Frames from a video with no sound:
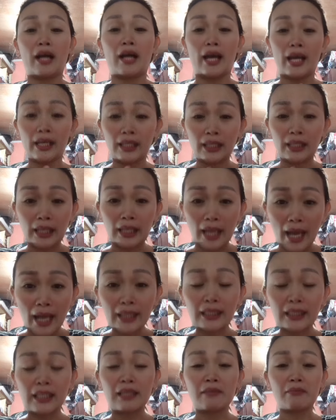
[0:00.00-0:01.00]
ay
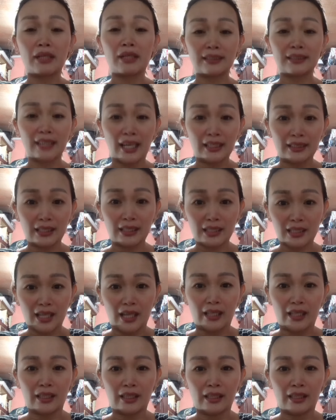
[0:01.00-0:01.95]
laging magdadasal.